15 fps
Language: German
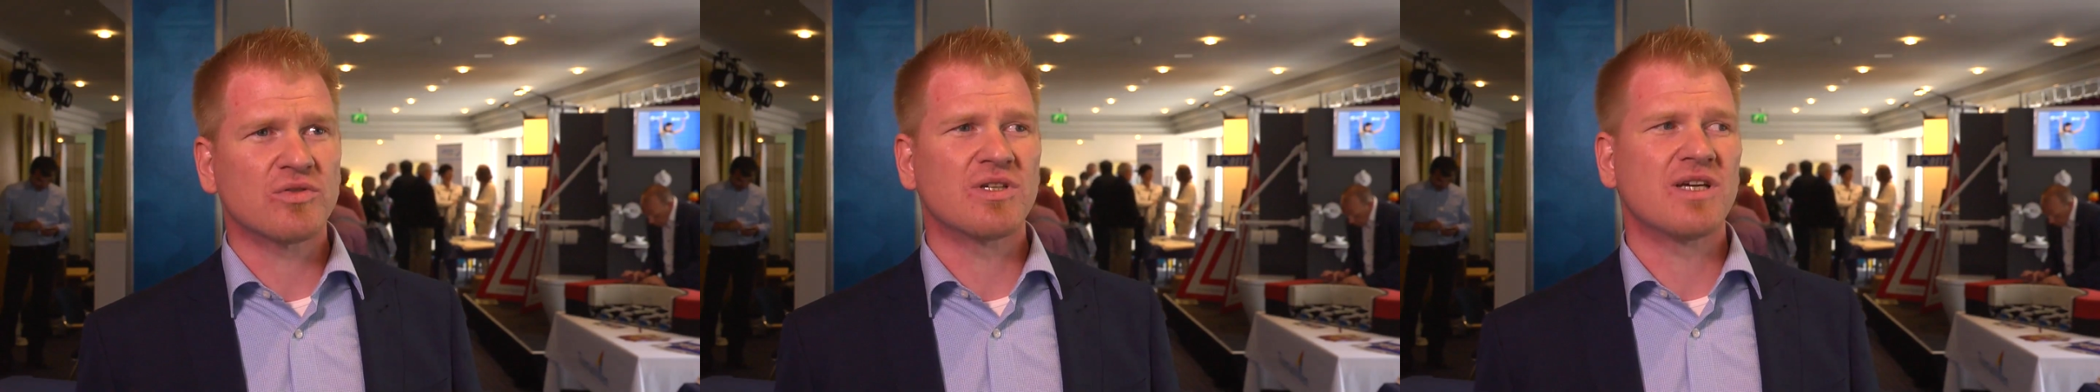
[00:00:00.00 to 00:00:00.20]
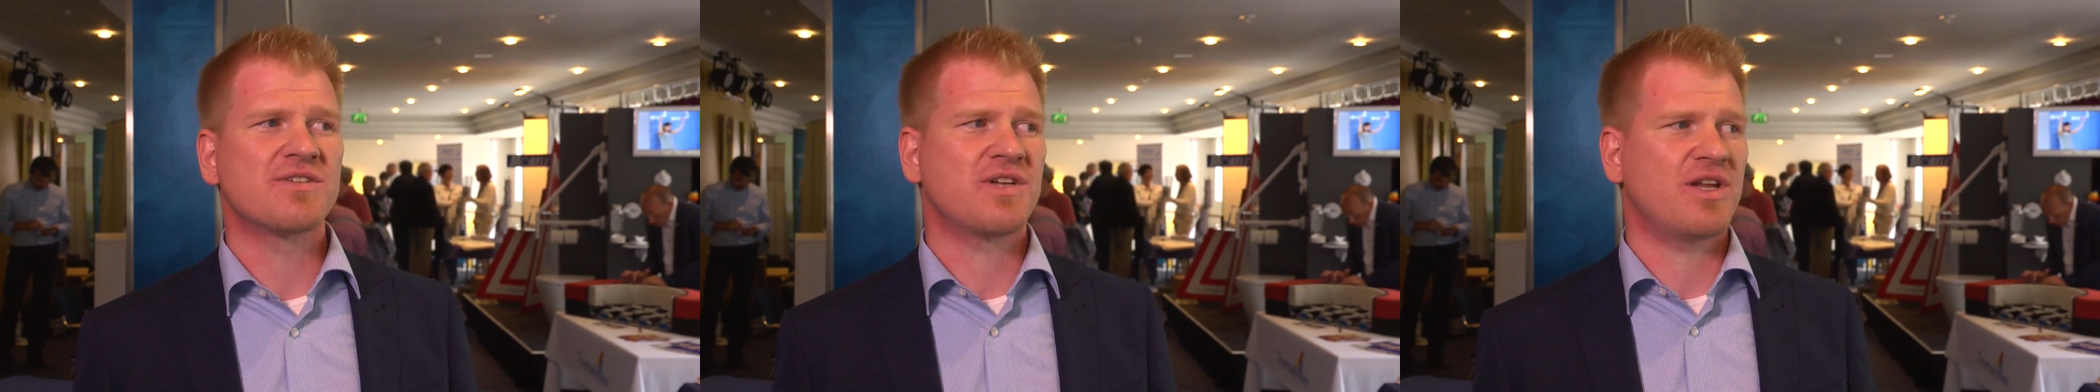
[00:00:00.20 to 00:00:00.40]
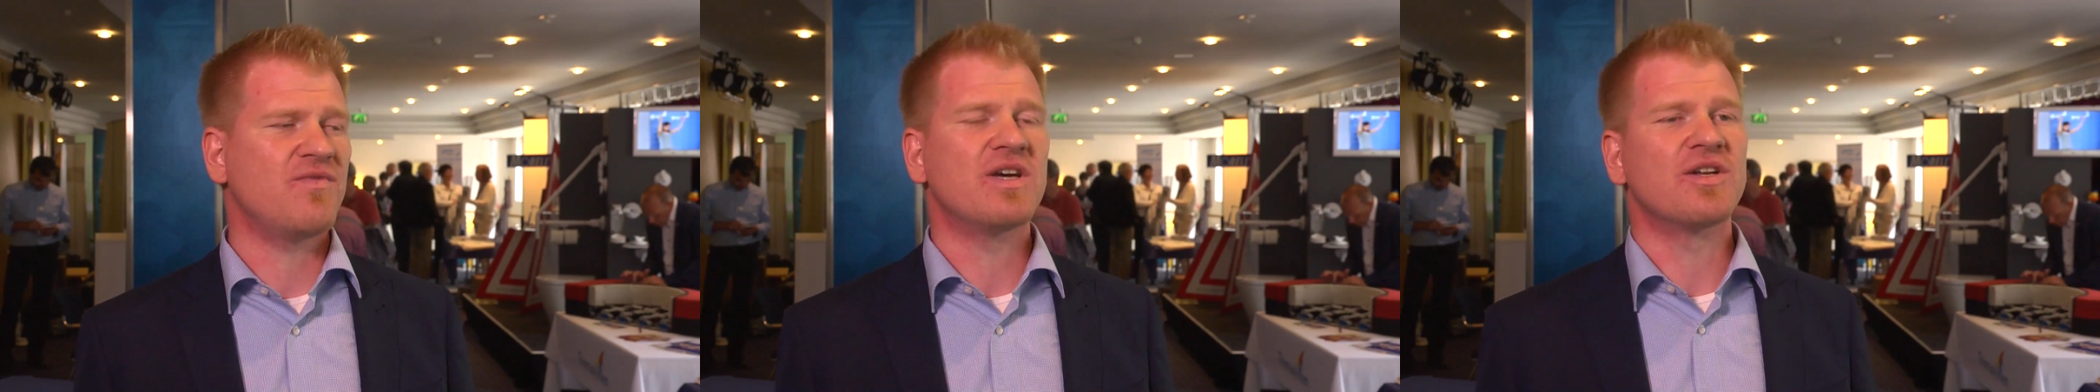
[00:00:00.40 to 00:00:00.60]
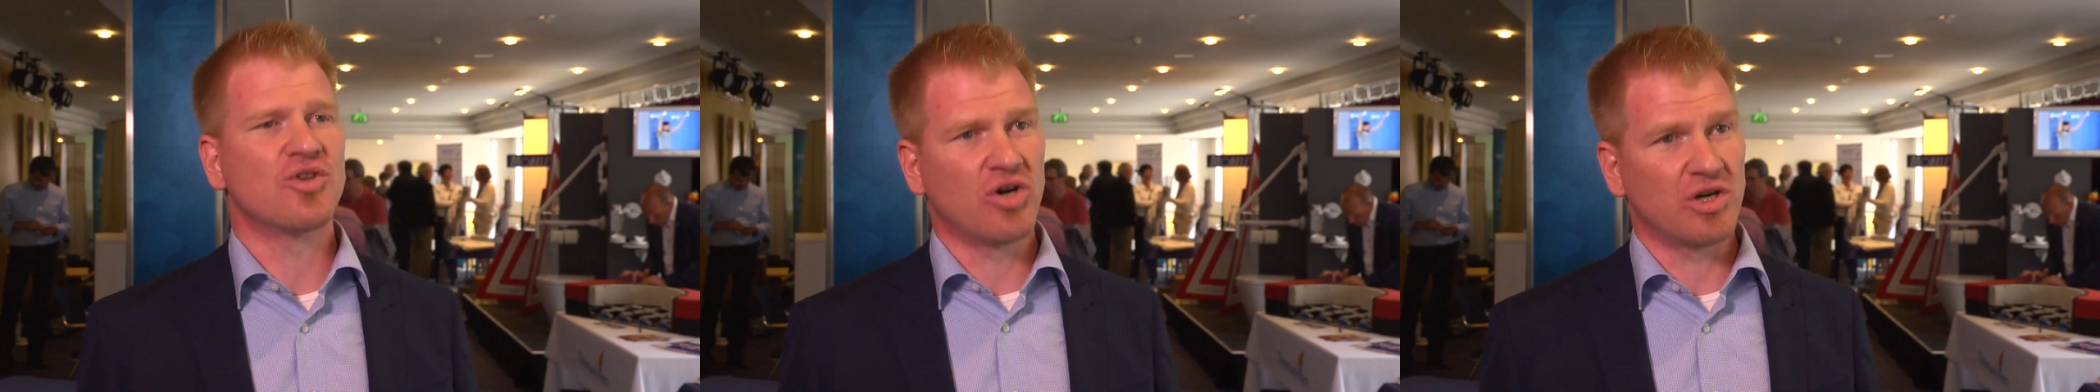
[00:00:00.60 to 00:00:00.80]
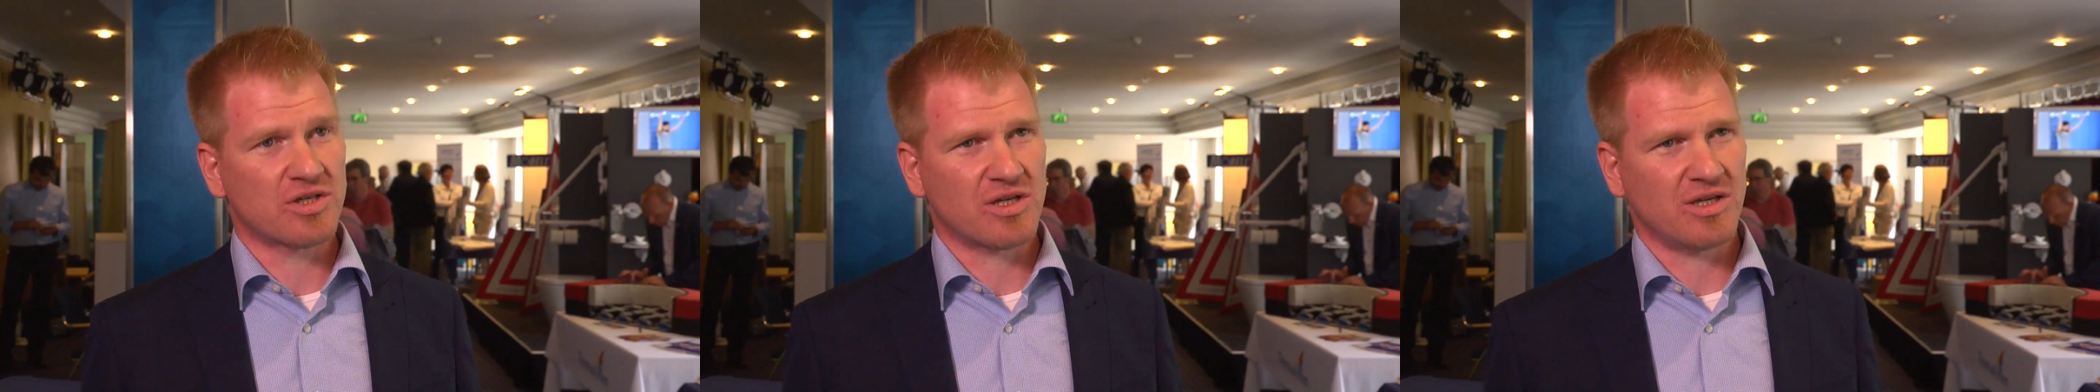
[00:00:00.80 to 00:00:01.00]
Und da stehen wir in
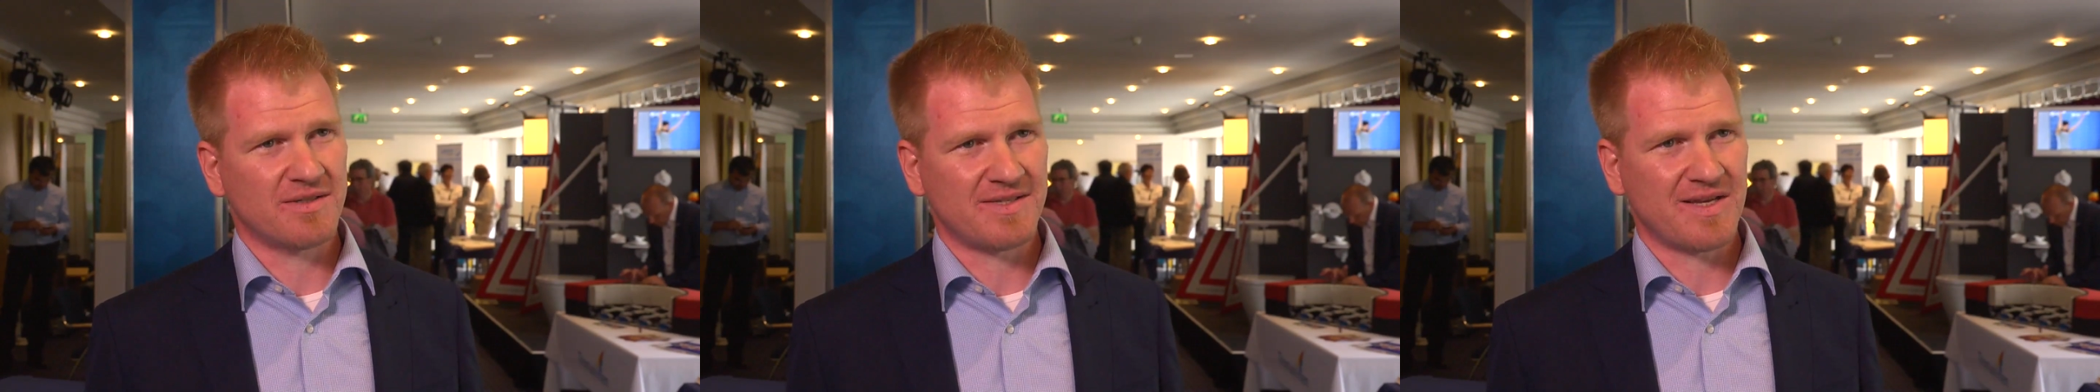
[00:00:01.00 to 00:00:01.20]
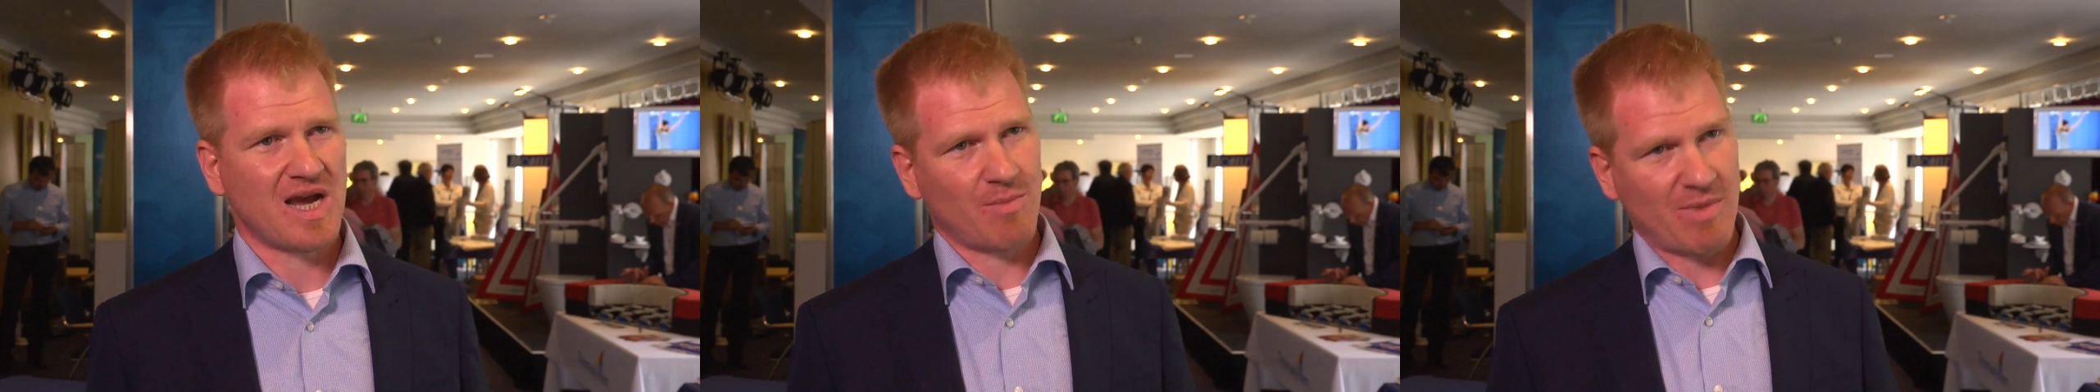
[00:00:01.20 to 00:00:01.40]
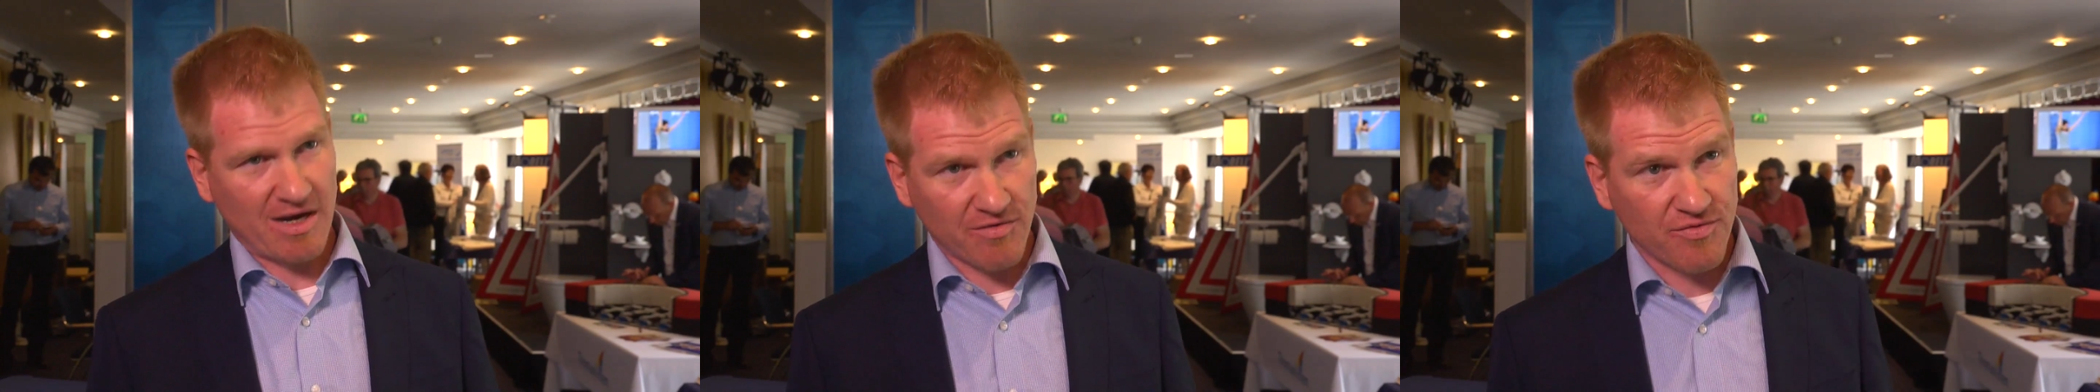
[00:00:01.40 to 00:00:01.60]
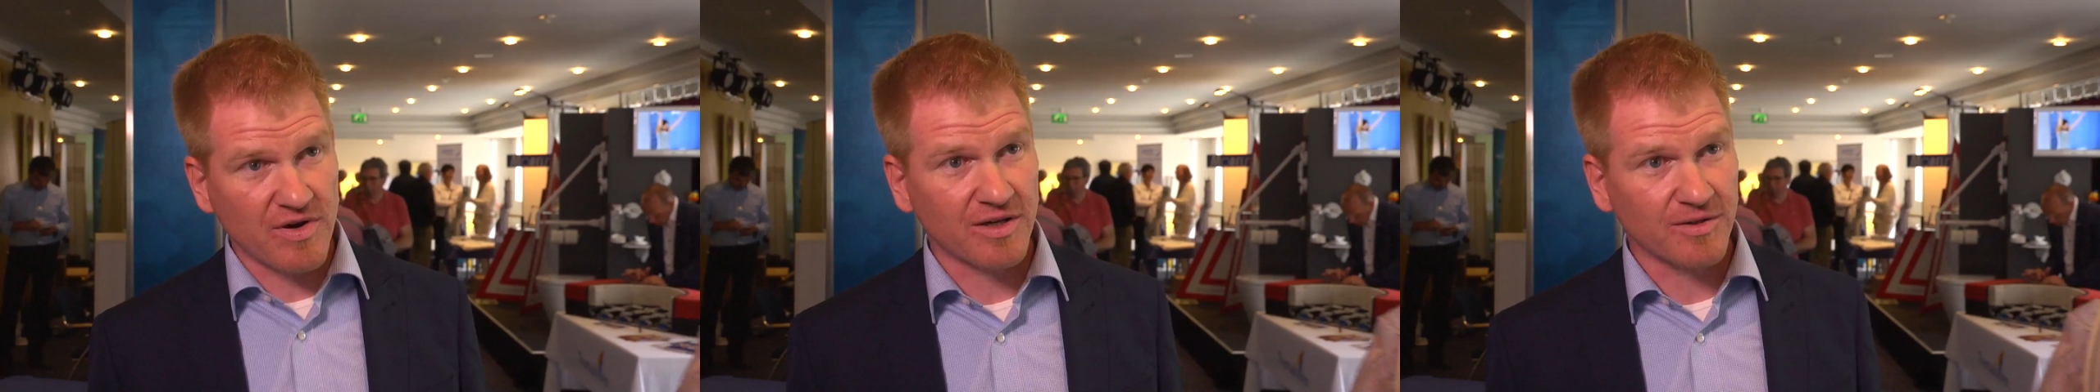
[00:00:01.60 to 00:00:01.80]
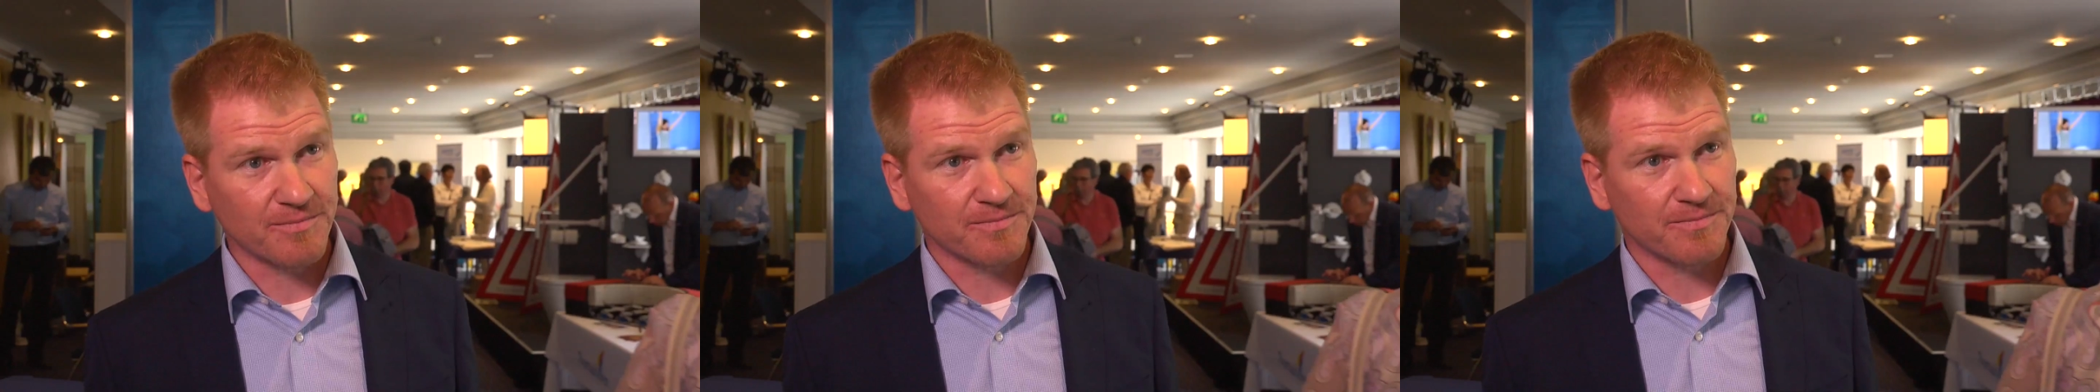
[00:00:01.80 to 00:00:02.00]
Deutschland sehr am
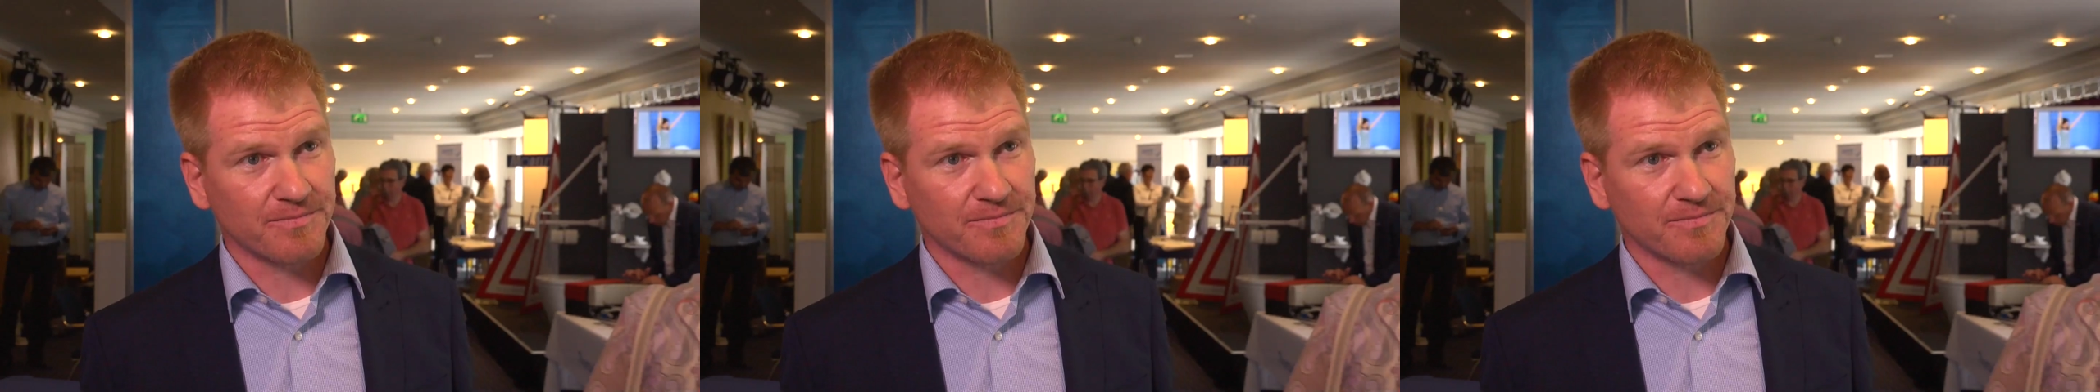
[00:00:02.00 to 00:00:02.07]
Anfang.